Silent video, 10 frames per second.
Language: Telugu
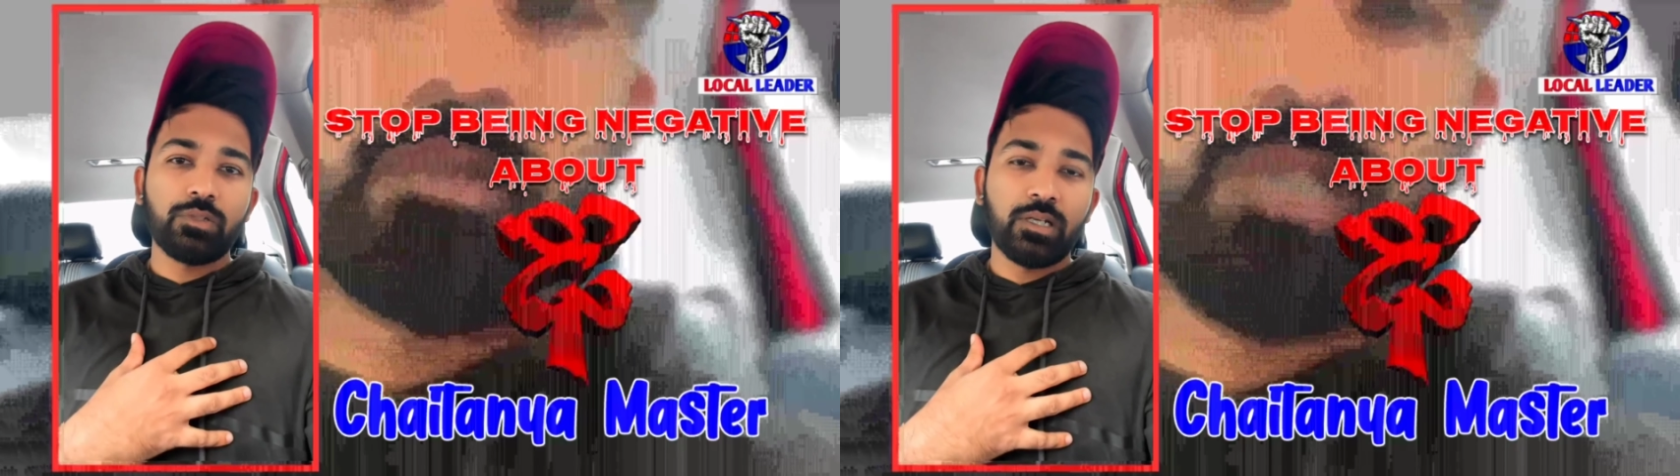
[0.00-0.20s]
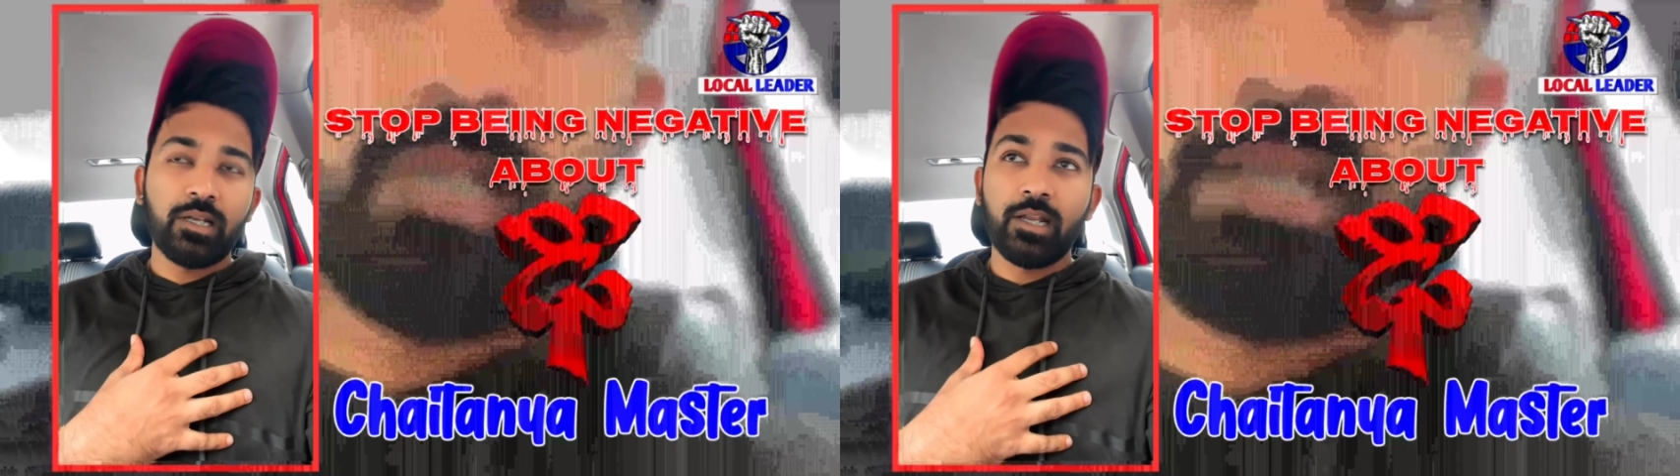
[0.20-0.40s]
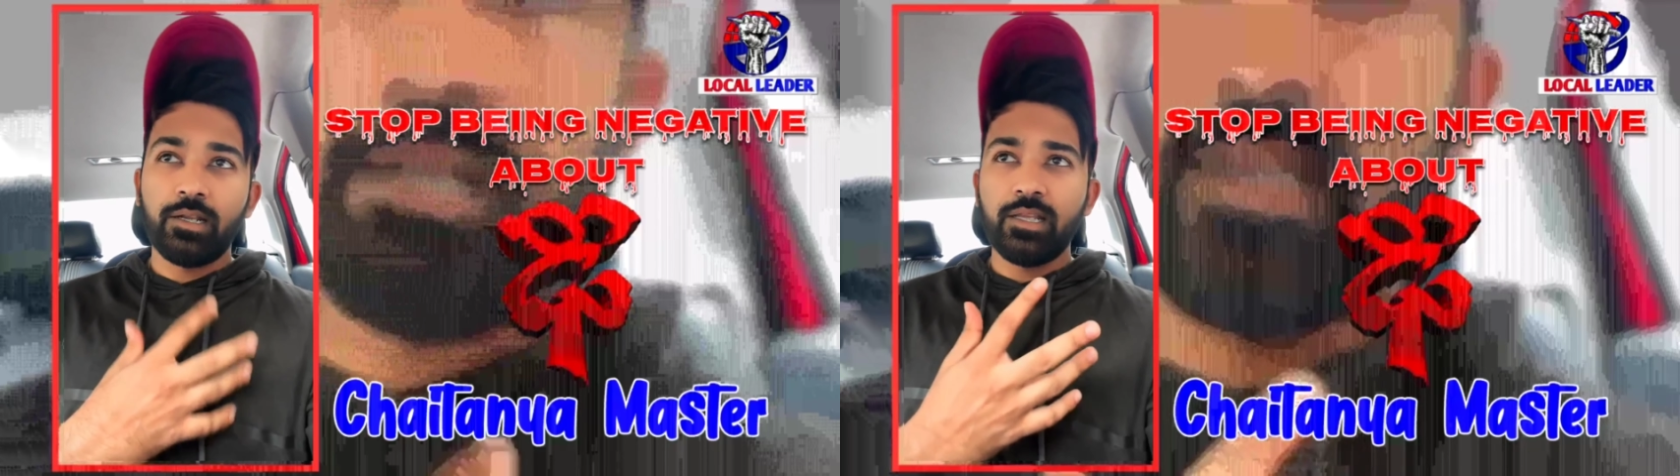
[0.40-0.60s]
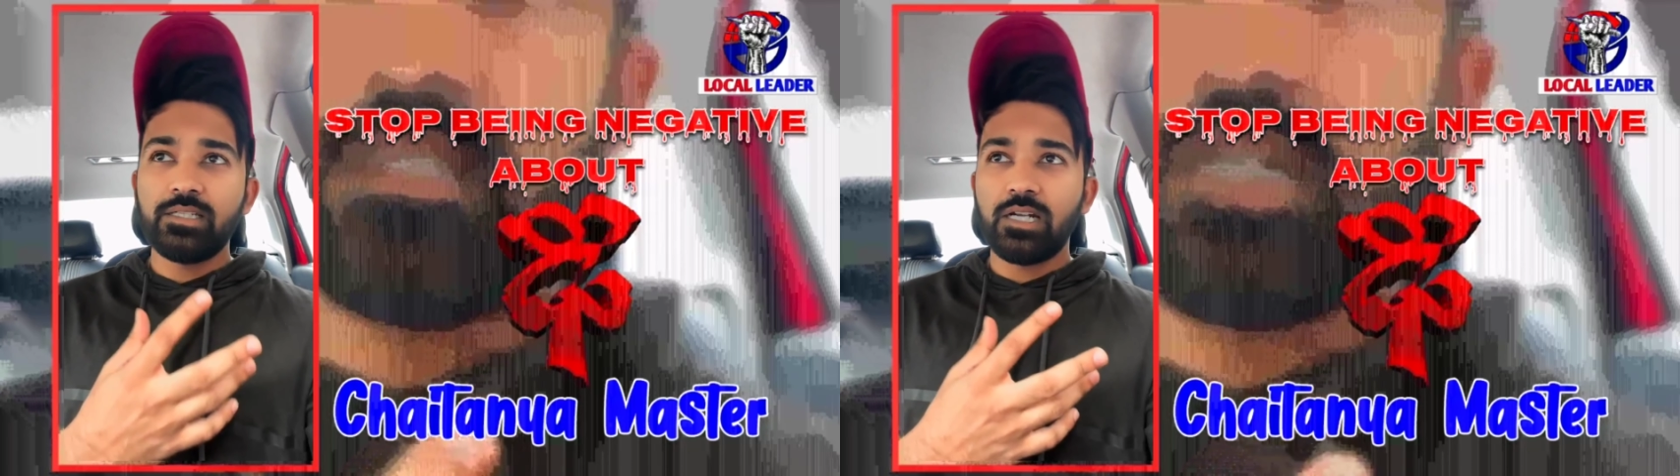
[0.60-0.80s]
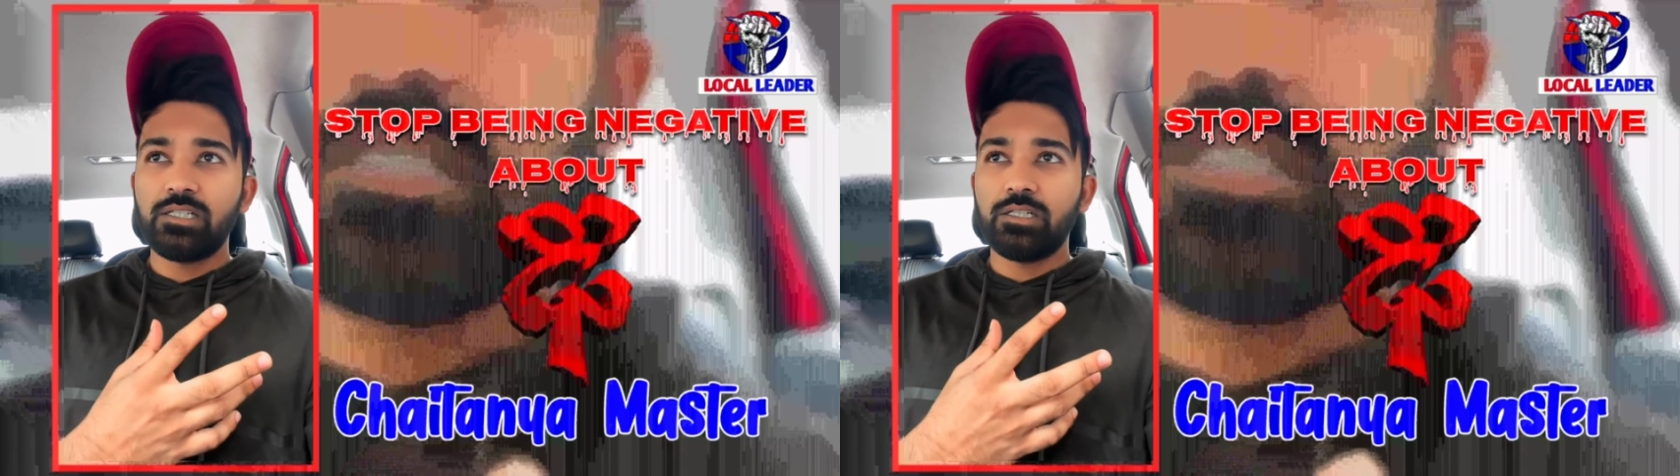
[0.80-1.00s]
క్లోజ్ అంటే నేను డీ
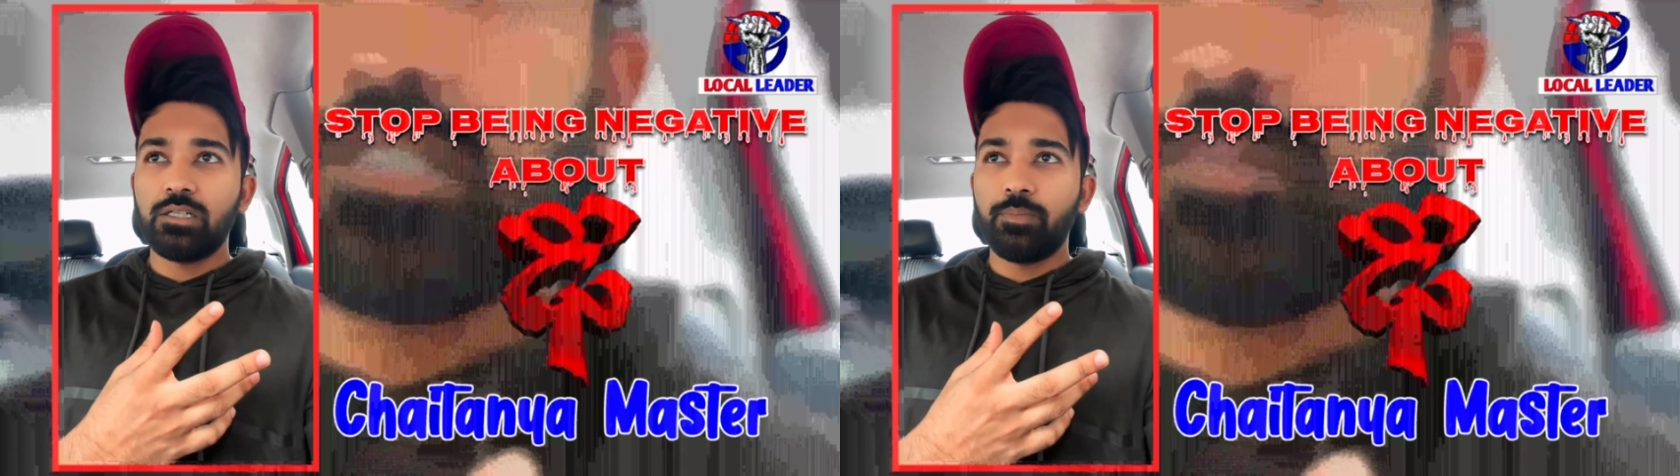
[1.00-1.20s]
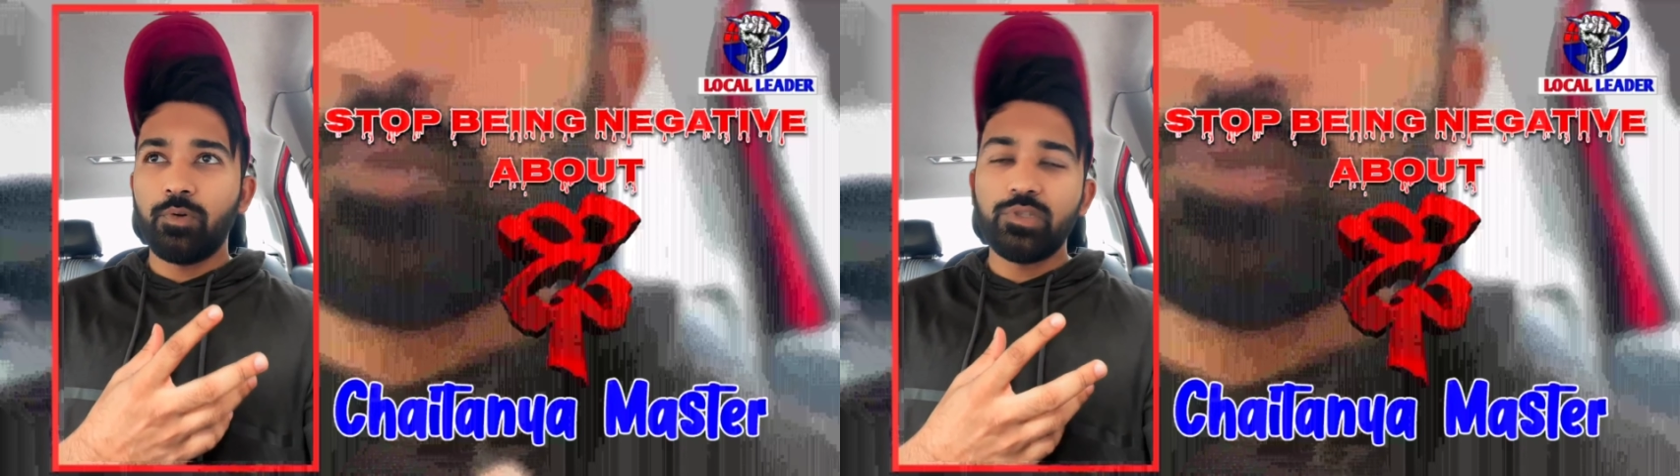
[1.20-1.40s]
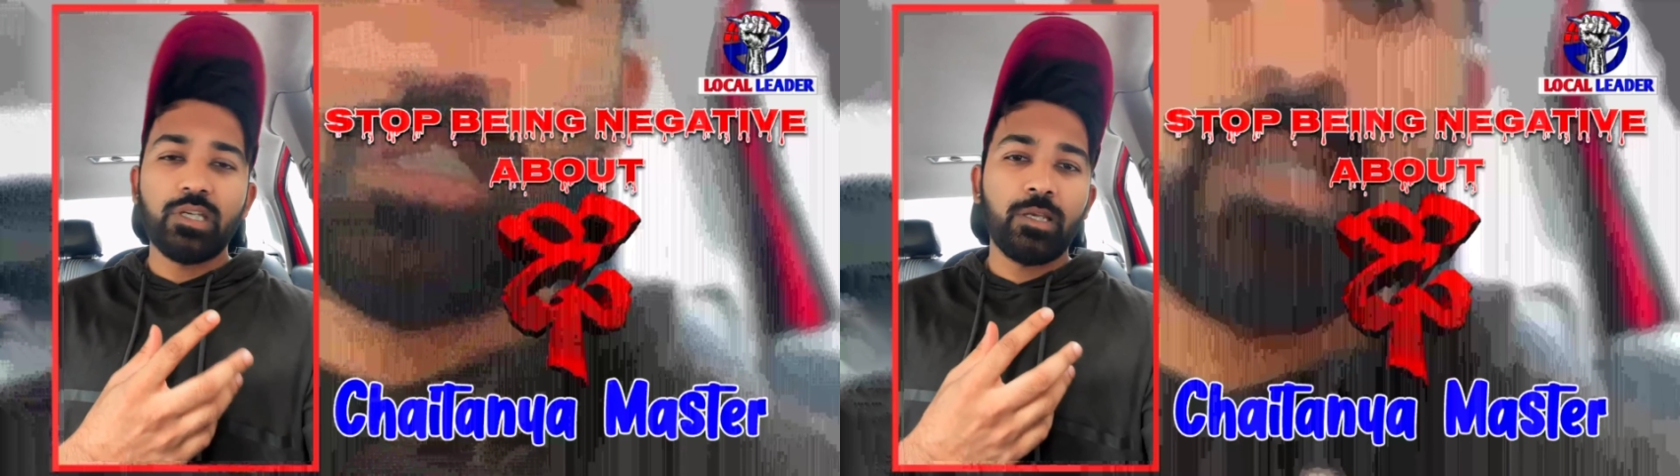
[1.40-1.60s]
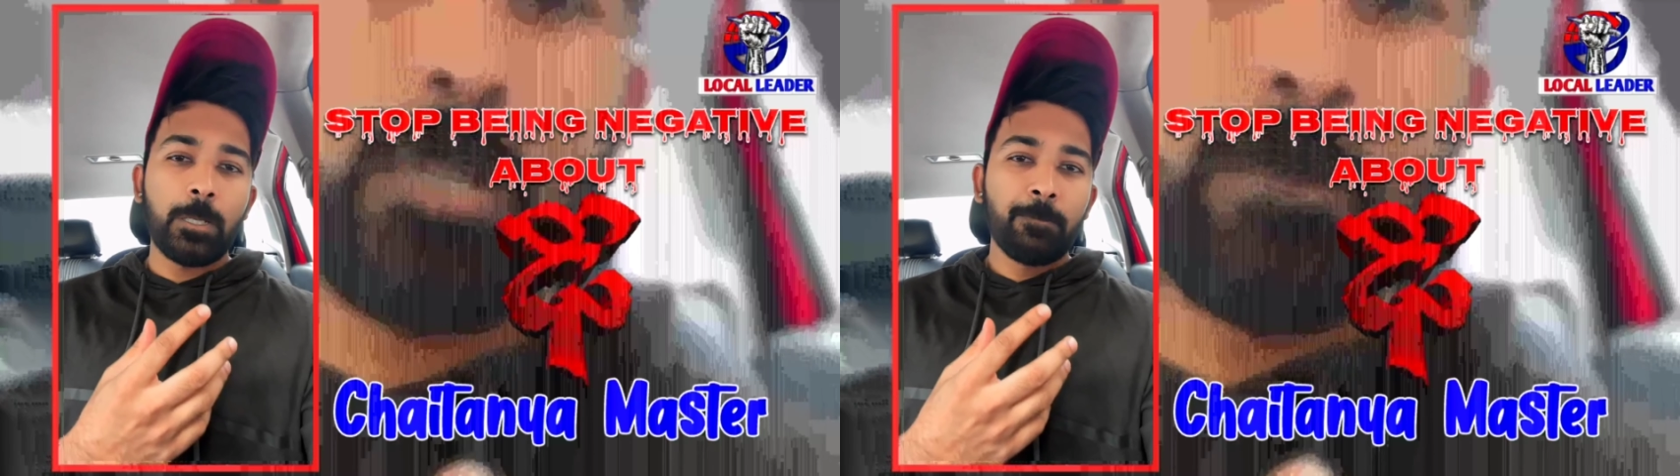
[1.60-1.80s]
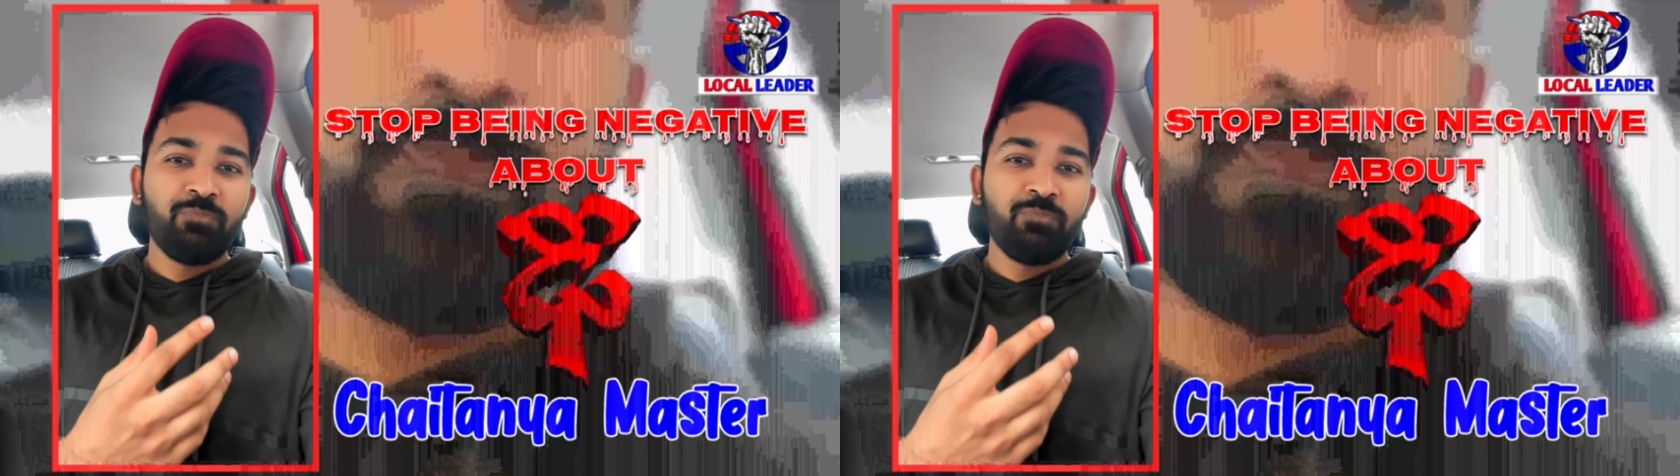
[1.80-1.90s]
స్టార్ట్ చేసినప్పటి నుంచి